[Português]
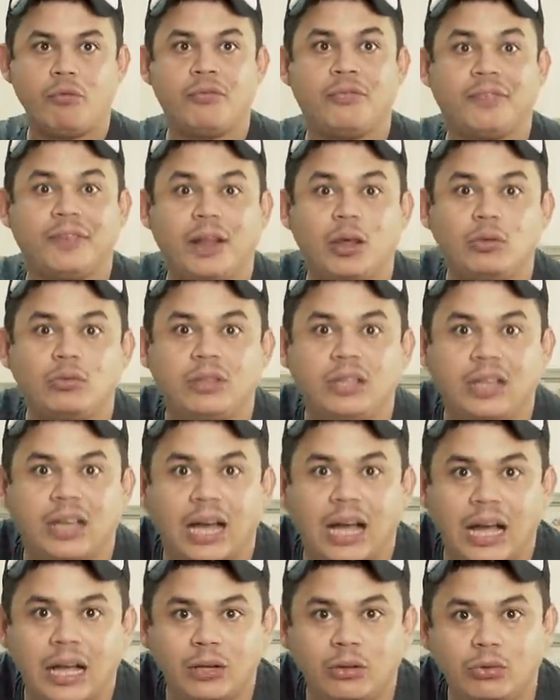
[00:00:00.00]
um
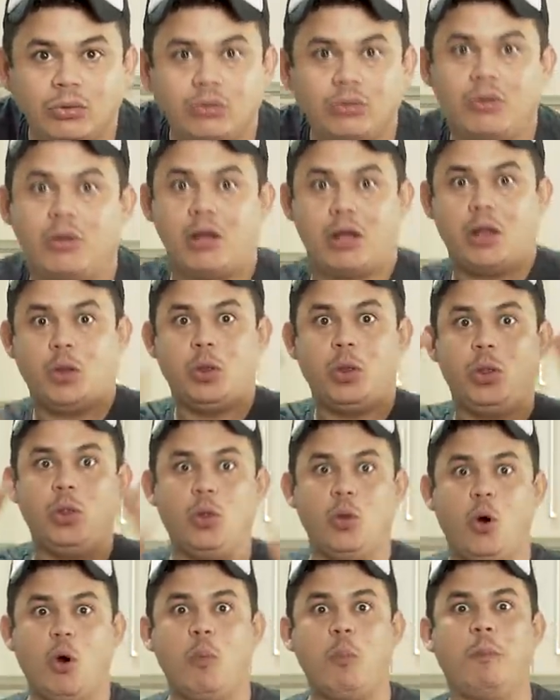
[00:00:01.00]
flauteado
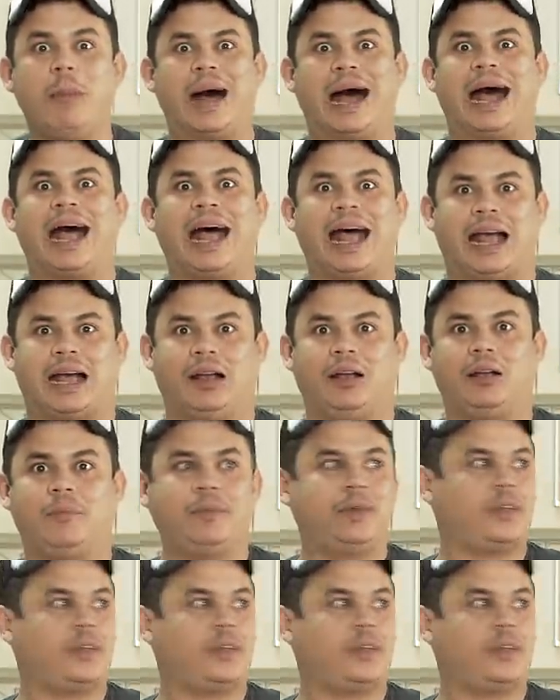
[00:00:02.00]
no bar.